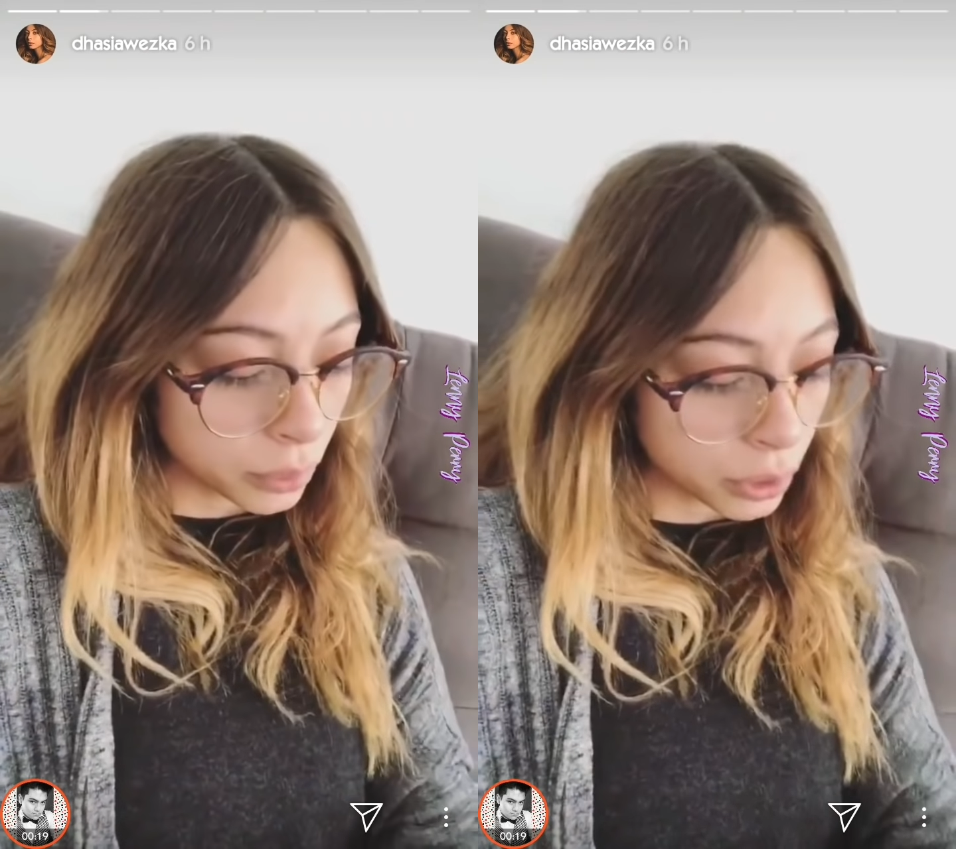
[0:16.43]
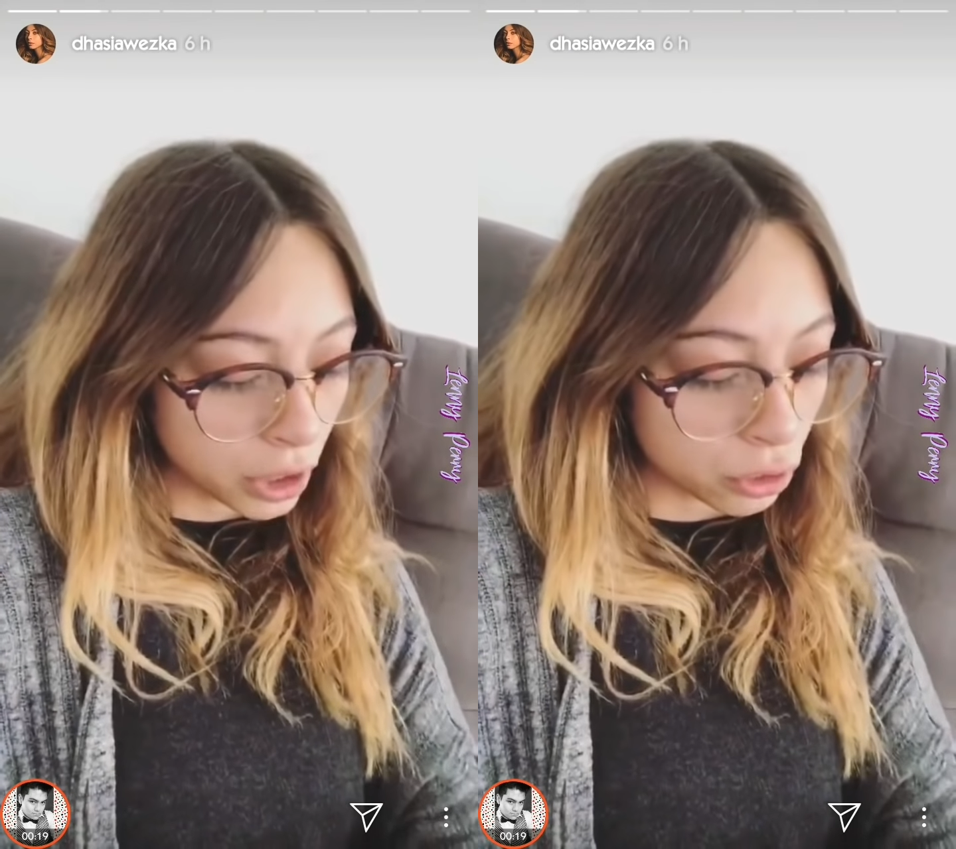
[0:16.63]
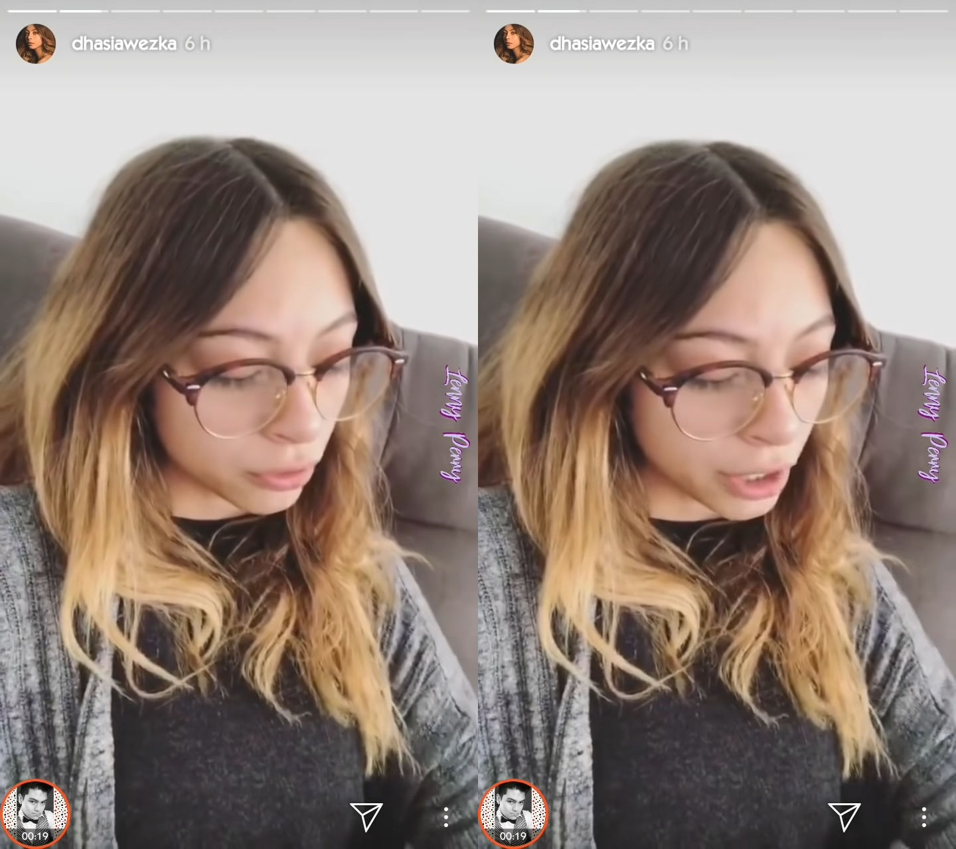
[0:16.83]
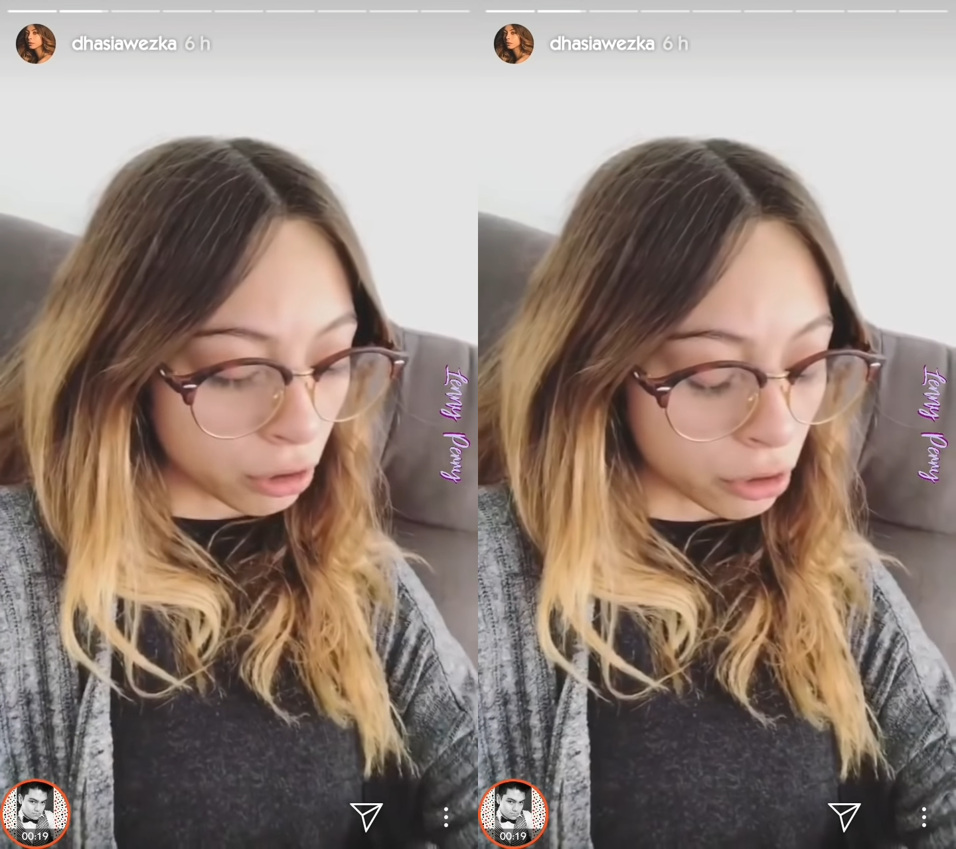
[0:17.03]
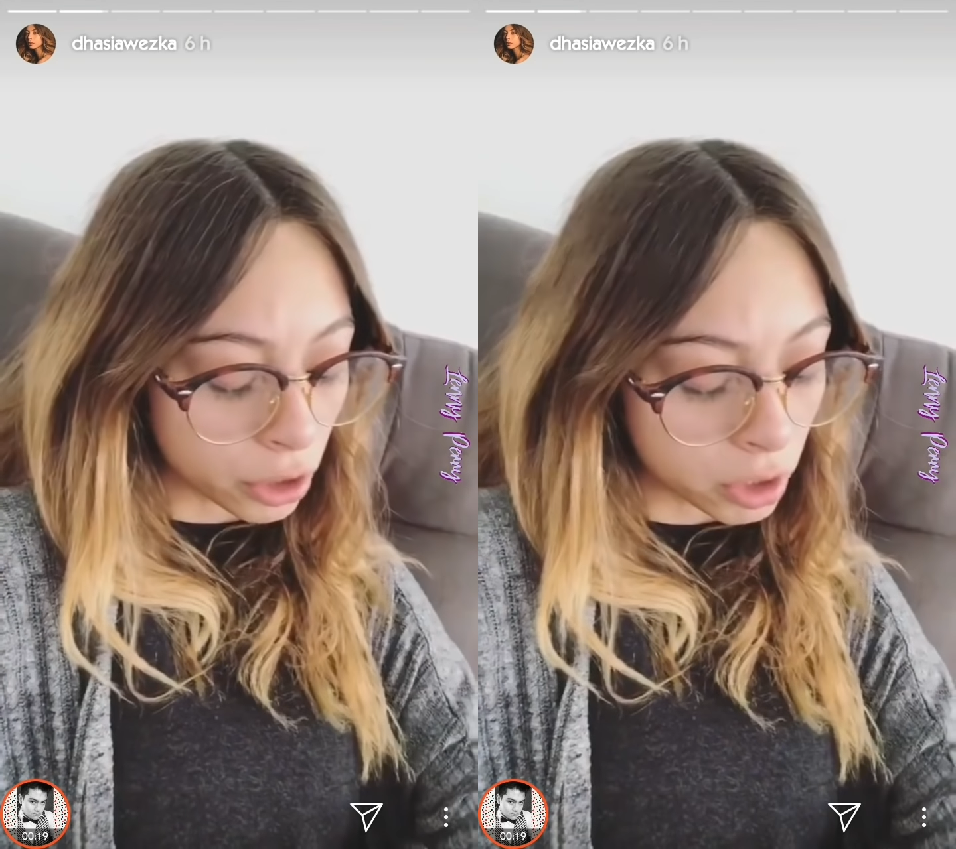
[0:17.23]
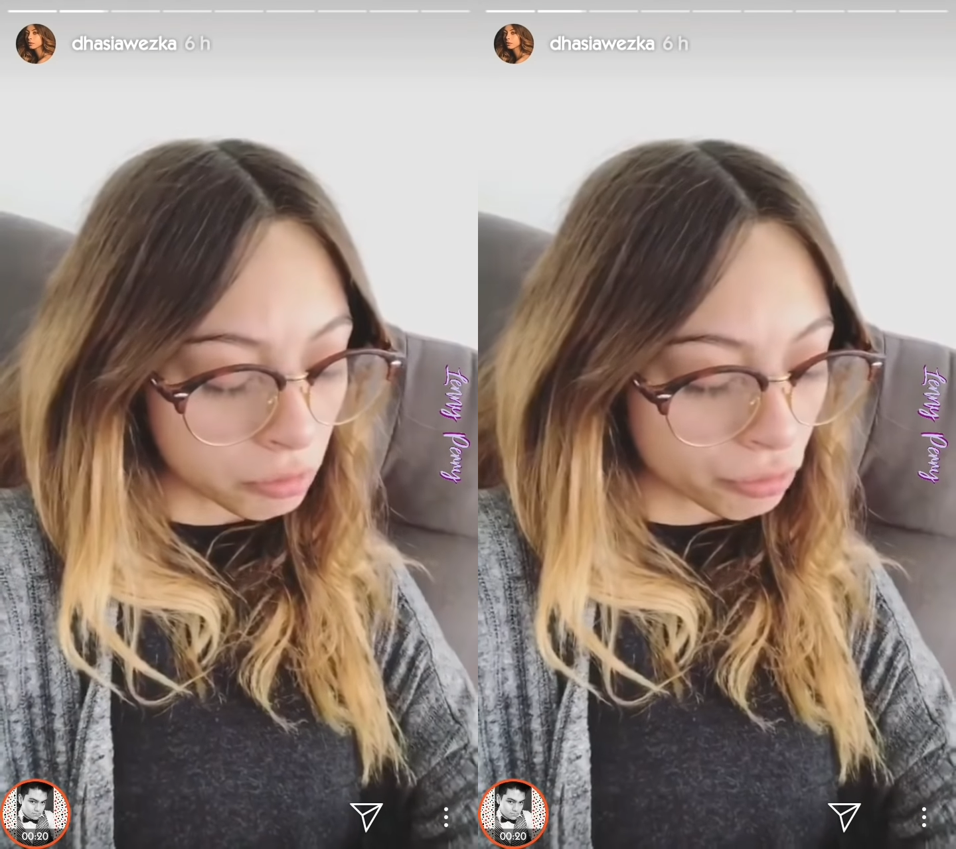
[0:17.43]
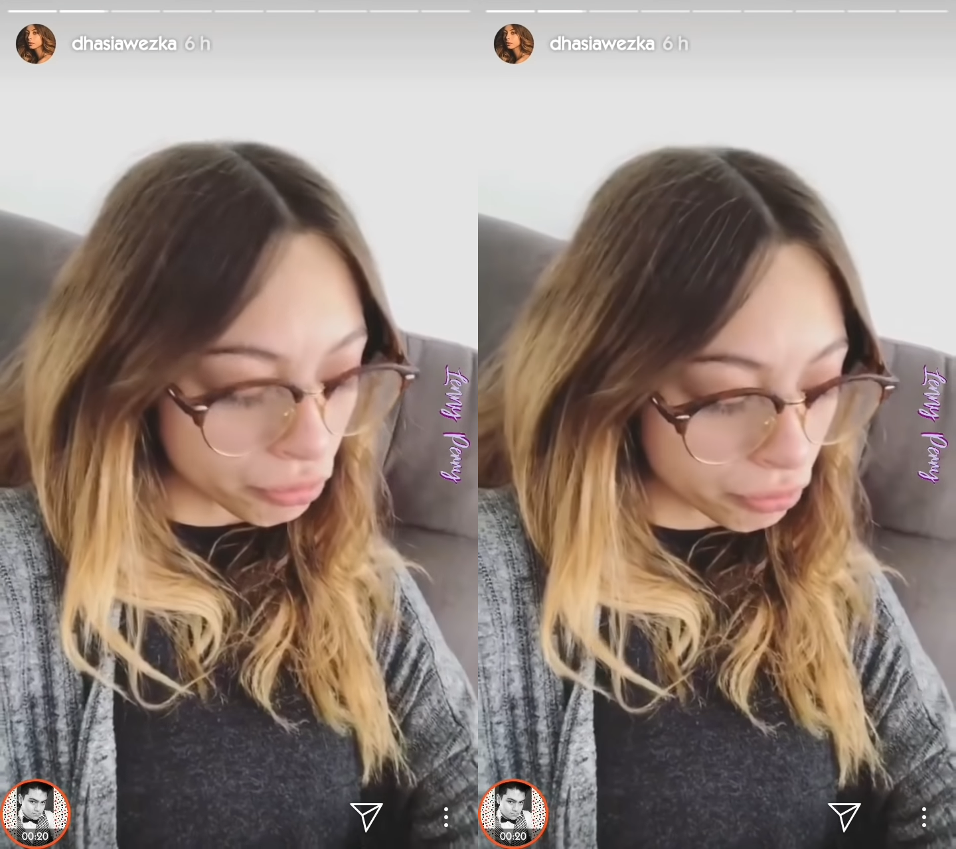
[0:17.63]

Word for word: pues se nos fue hoy.